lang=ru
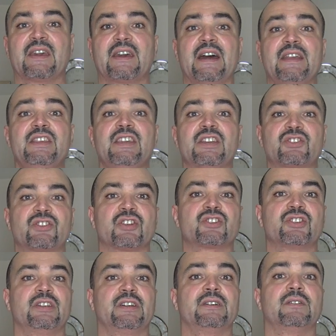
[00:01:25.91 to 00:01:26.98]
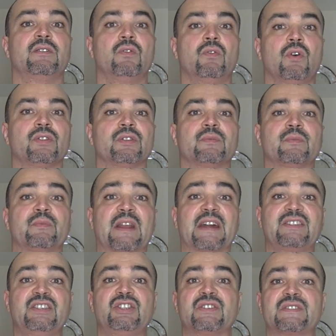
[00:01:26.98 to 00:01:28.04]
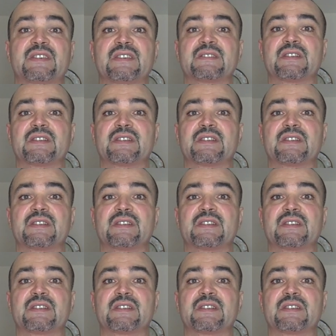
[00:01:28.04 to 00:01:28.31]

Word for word: Конечно же, он практически